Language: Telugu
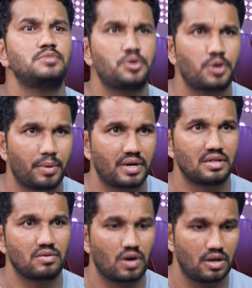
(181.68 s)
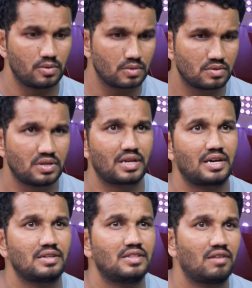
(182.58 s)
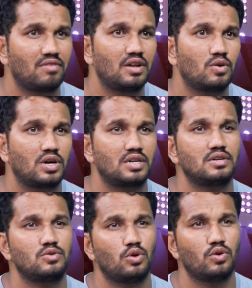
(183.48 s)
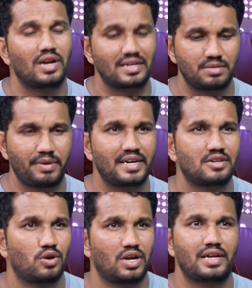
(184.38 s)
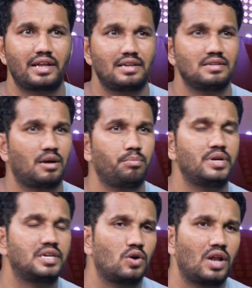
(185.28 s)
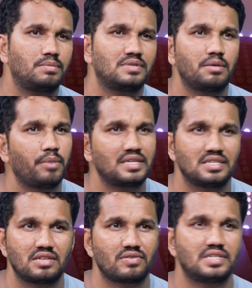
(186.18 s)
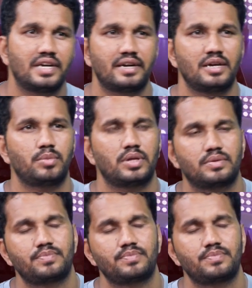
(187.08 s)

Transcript: మీద కూడా పడింది వాళ్ళు సరిగ్గా దానివల్ల ఒక ఓవర్ ఎస్టిమేటెడ్ టోటల్కి వెళ్ళి కంప్లీట్ కొలాబ్స్ అయ్యి మ్యాచ్ అంతా వన్ సైడెడ్ అయిపోయింది